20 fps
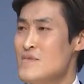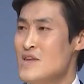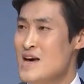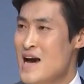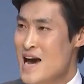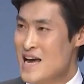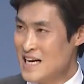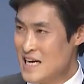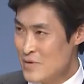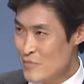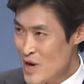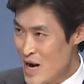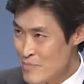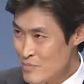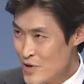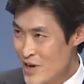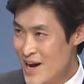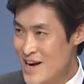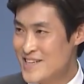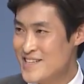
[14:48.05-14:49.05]
하나님과
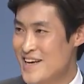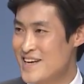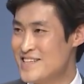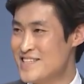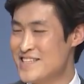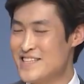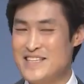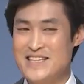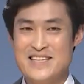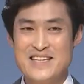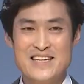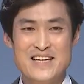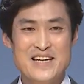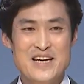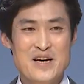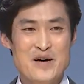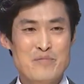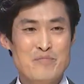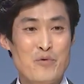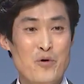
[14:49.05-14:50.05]
함께 할 때는
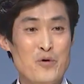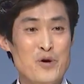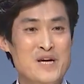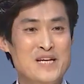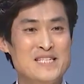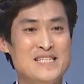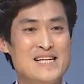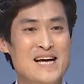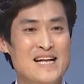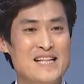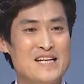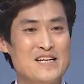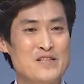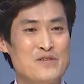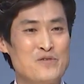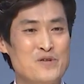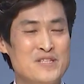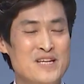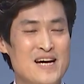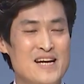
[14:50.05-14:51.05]
보이지 않는
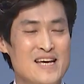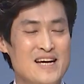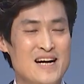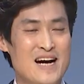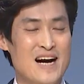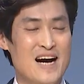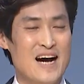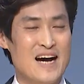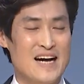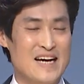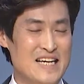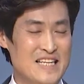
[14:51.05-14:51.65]
울타리가